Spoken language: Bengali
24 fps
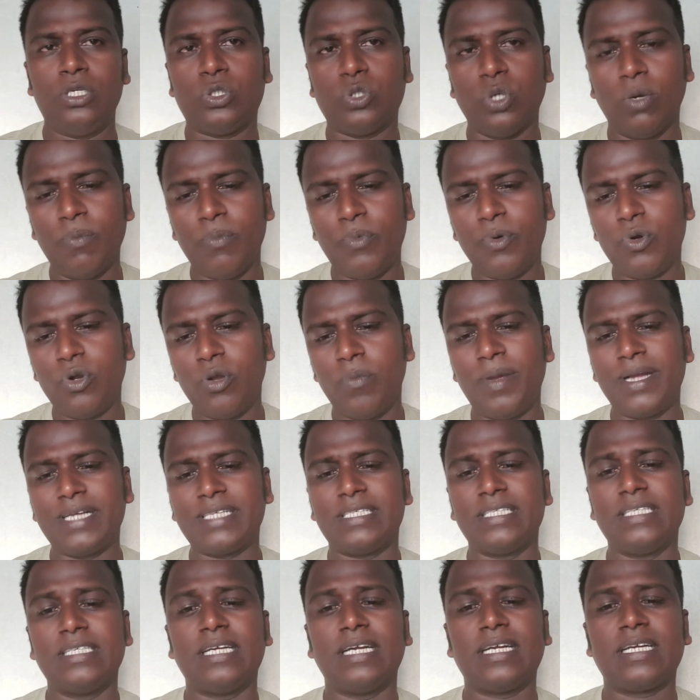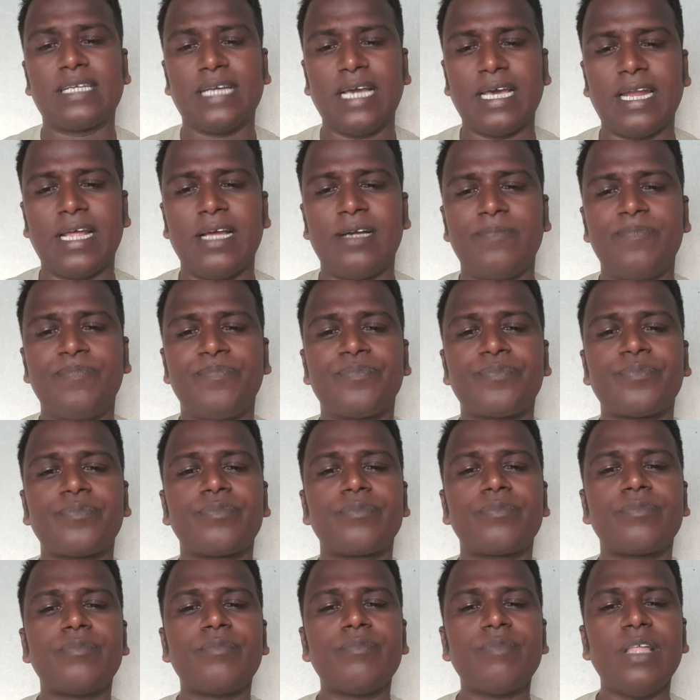সম্পূর্ণ ভ্যাকসিনেটেড কারা
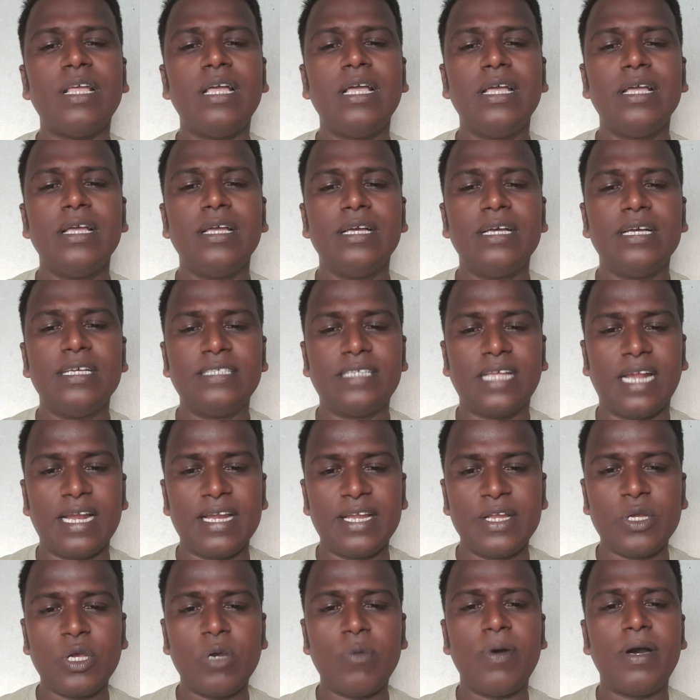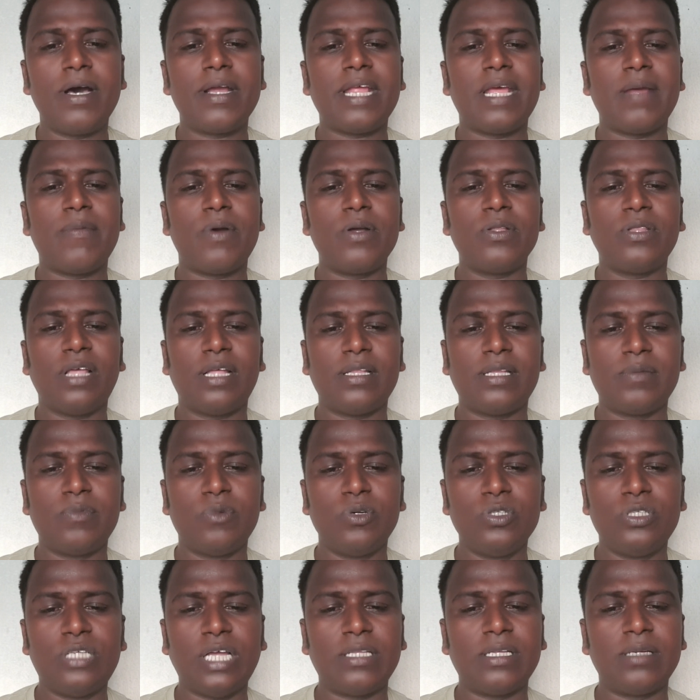যারা রিকভার এবং তাদের
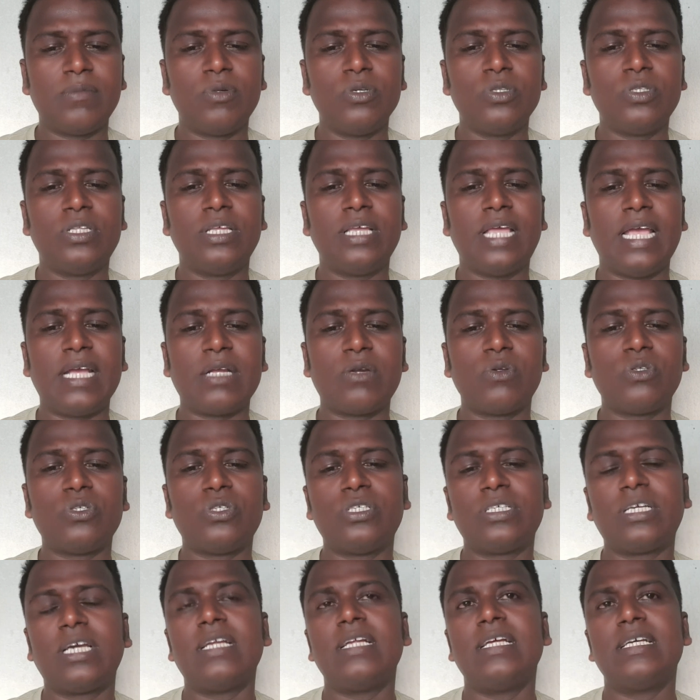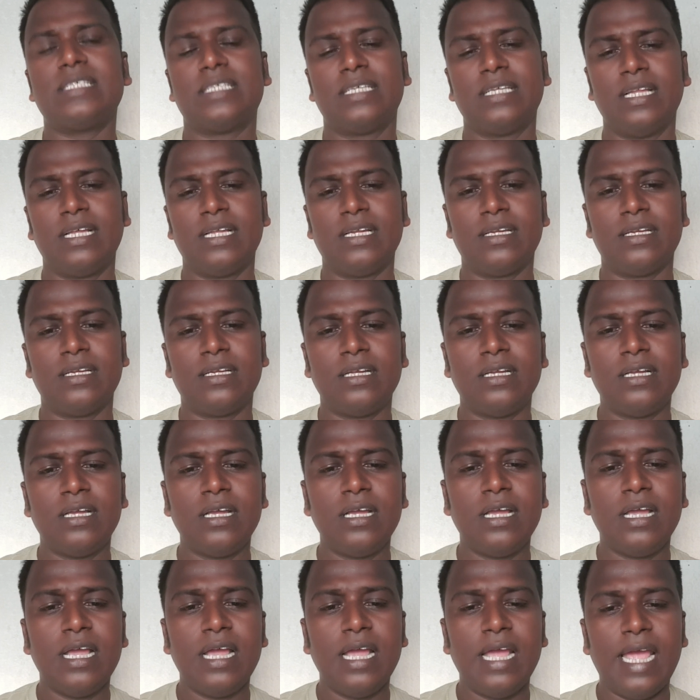মধ্যে যাদের মধ্যে এক ডোজ টিকা নিয়েছিলেন
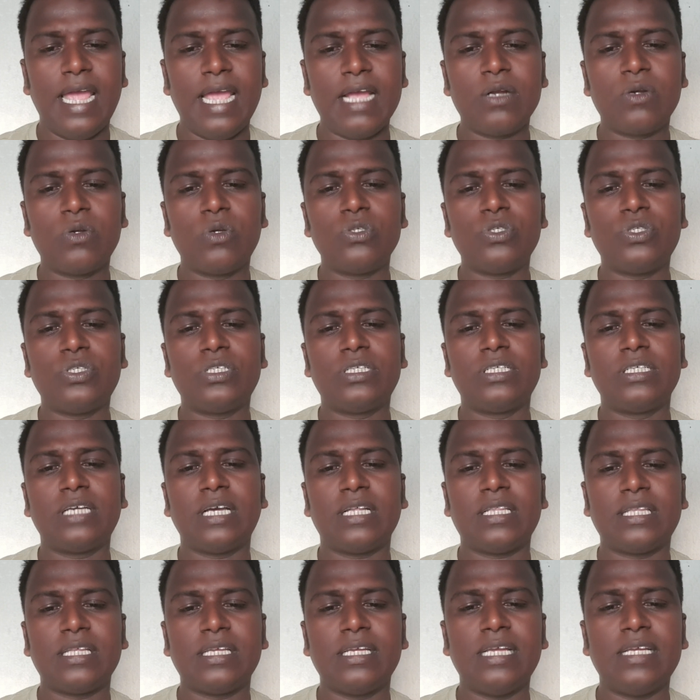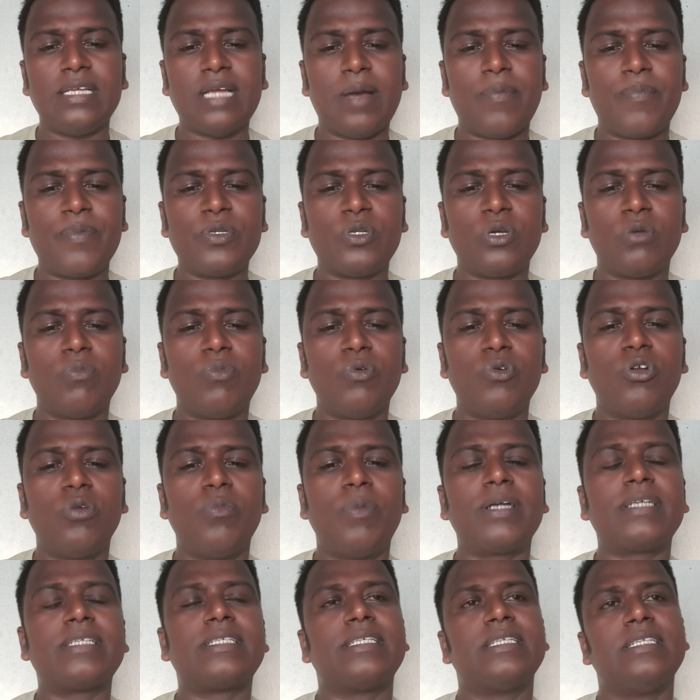এক ডোজ টিকাতেই আপনি সম্পূর্ণ
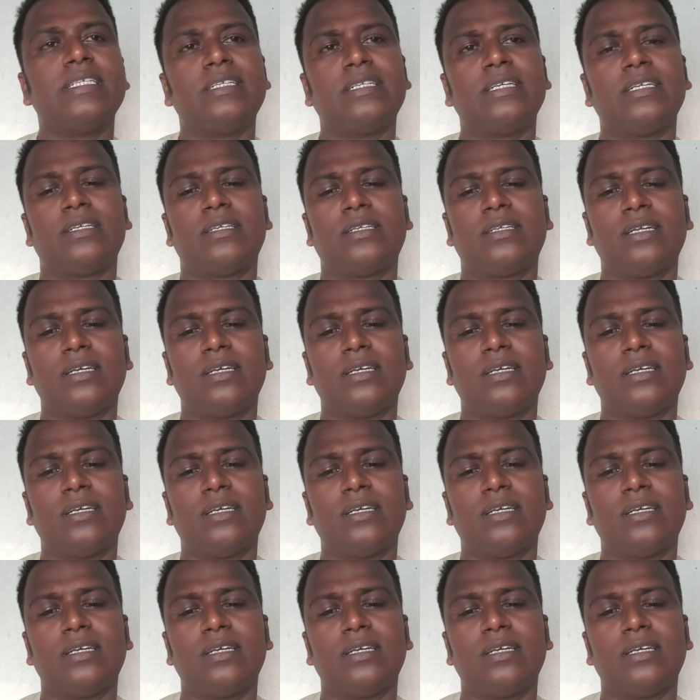ভ্যাকসিনেটেড